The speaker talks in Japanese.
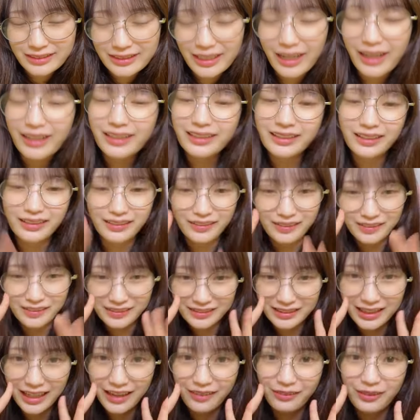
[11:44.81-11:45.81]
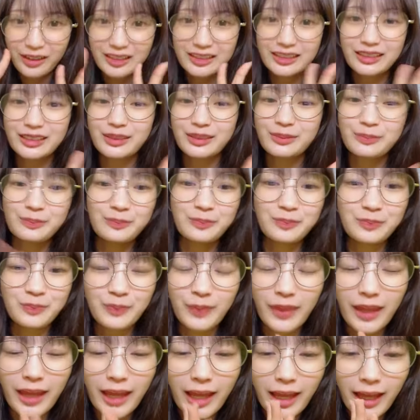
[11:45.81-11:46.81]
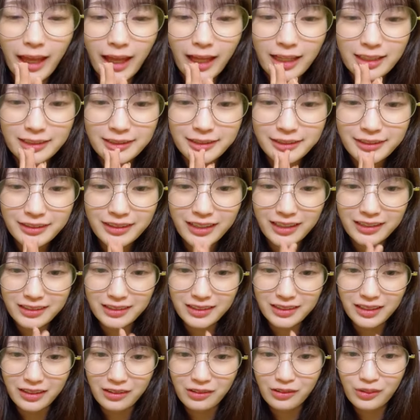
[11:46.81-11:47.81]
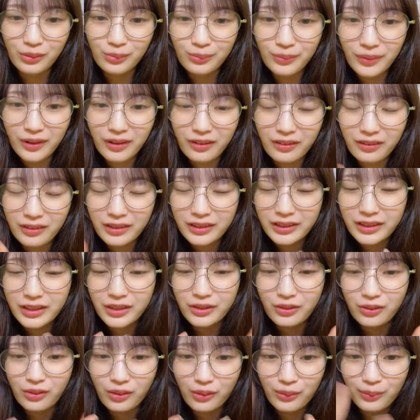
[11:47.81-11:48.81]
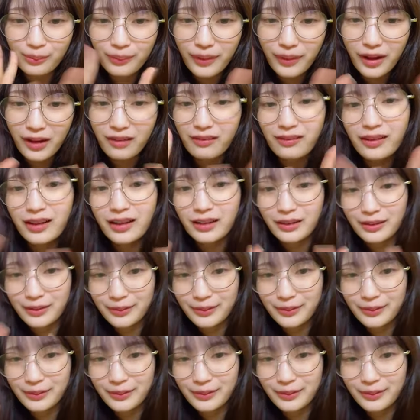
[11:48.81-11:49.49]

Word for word: ありがとうございますスーダンさんこんばんリオこんばんは